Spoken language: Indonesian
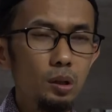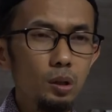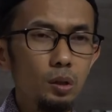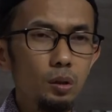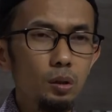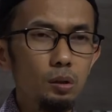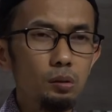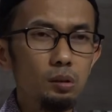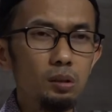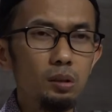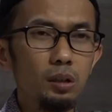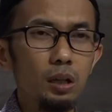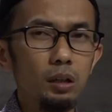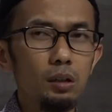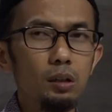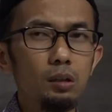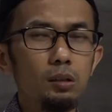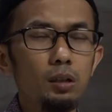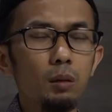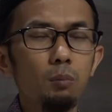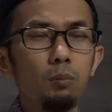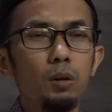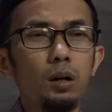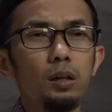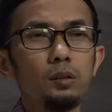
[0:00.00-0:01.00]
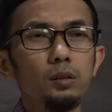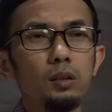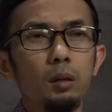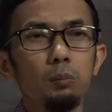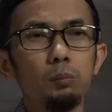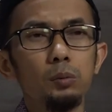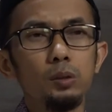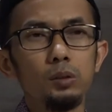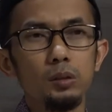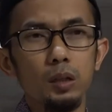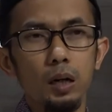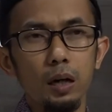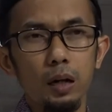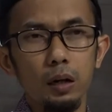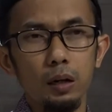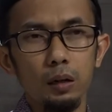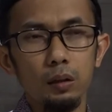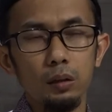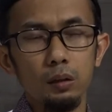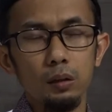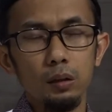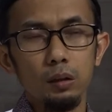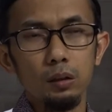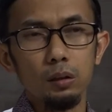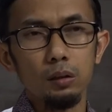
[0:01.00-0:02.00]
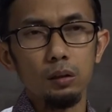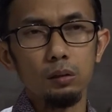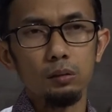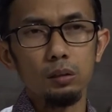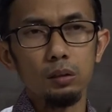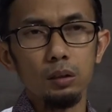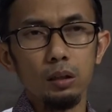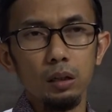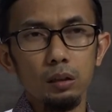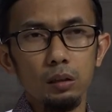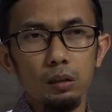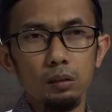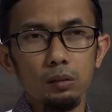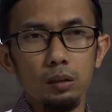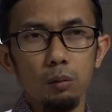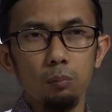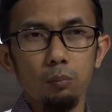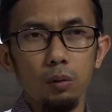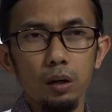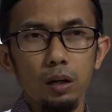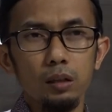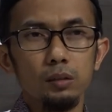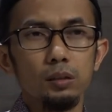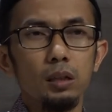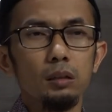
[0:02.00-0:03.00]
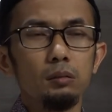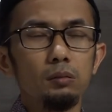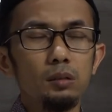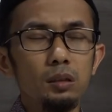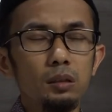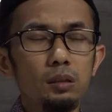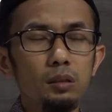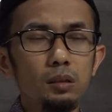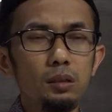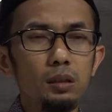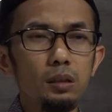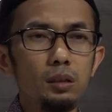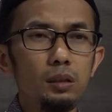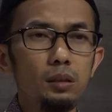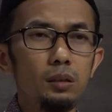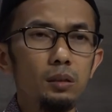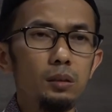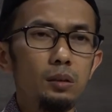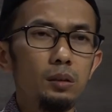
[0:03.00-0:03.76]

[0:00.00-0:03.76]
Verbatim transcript: ketika kita merasa besar, ketika kita merasa tinggi